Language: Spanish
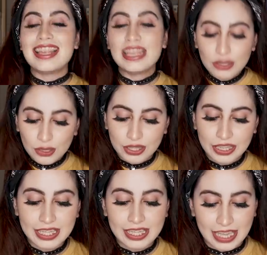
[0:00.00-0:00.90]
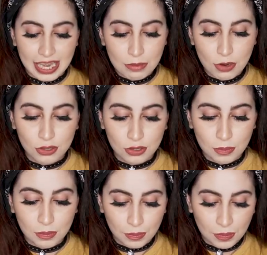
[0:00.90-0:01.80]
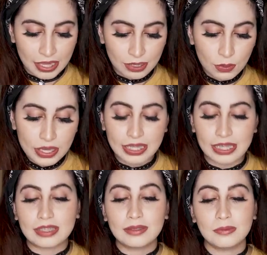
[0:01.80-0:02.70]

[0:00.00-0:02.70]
Y entonces seguimos en Twitter